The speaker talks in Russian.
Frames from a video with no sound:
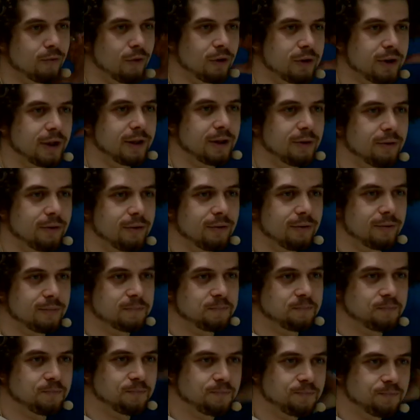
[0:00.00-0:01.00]
вот это вот.
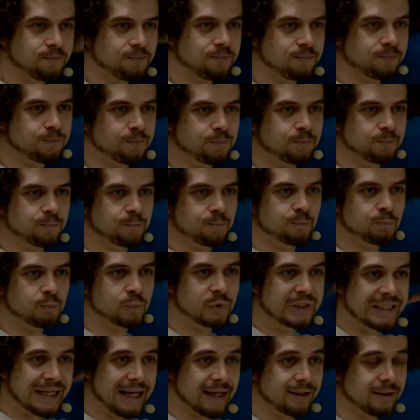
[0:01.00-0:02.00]

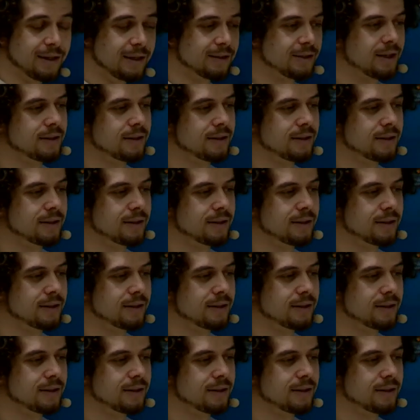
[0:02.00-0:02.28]
Да, для